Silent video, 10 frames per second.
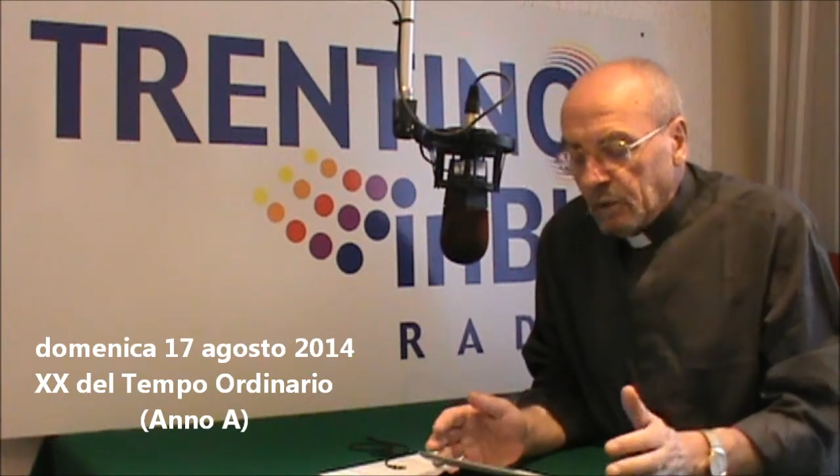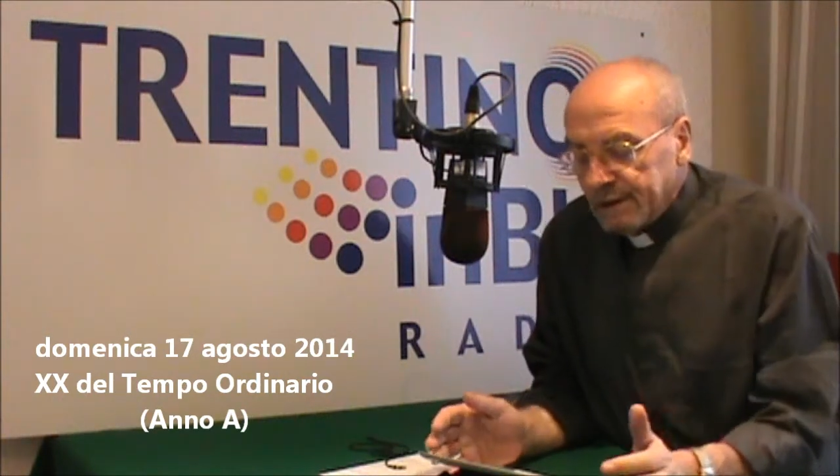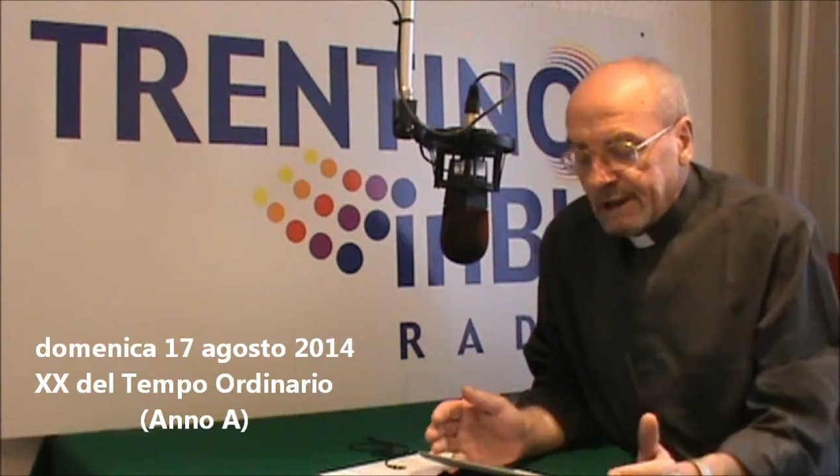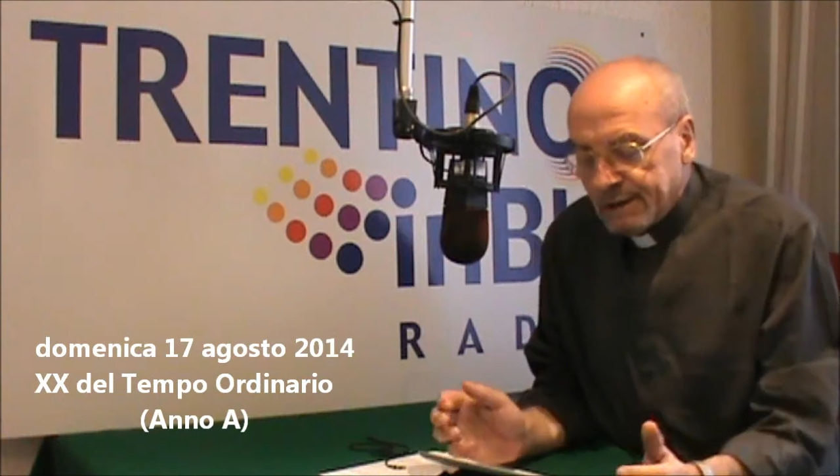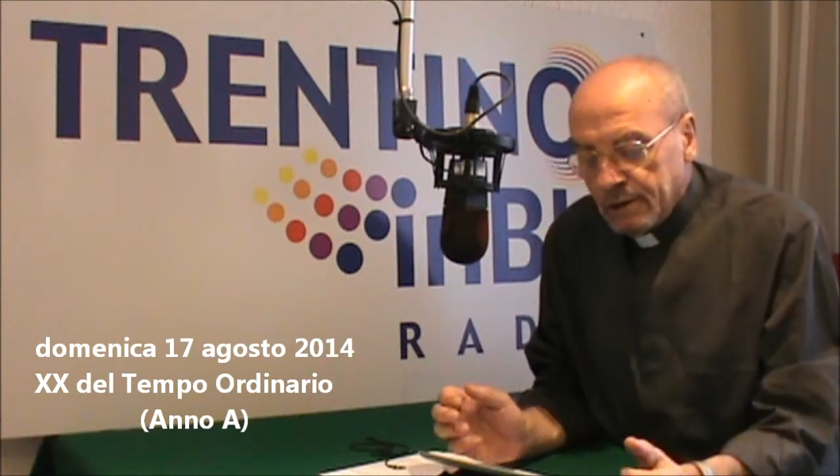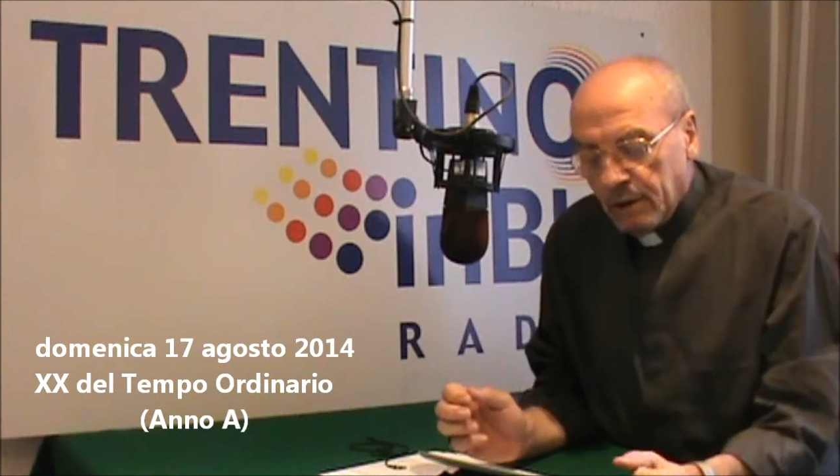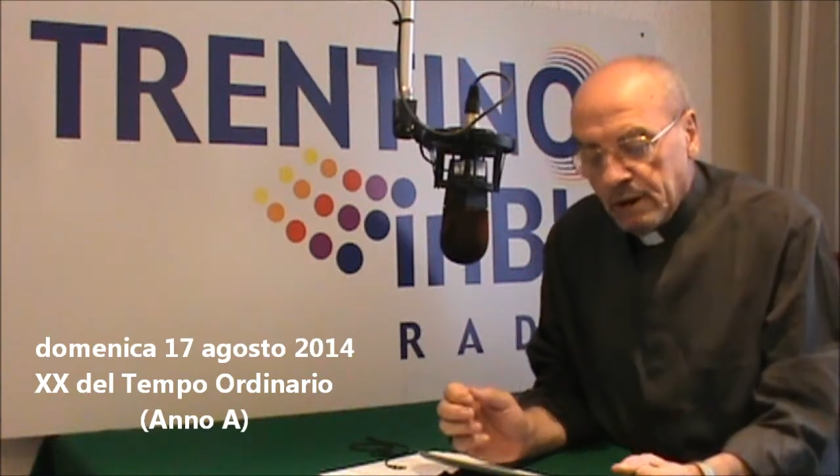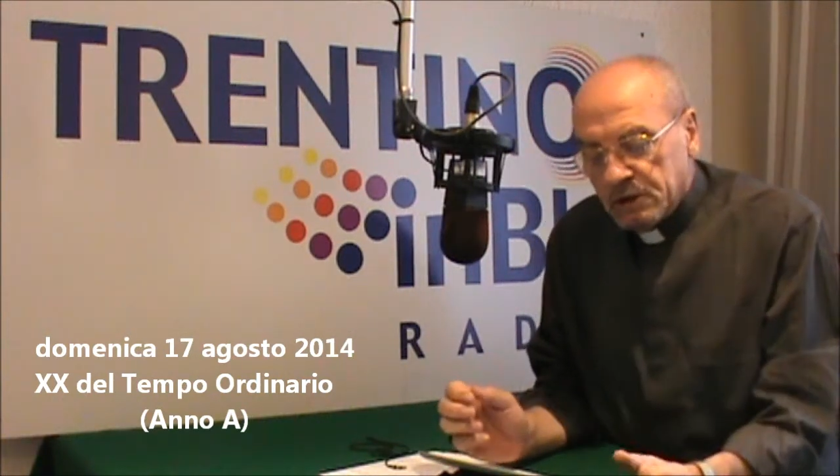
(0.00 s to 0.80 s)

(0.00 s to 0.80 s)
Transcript: questa storia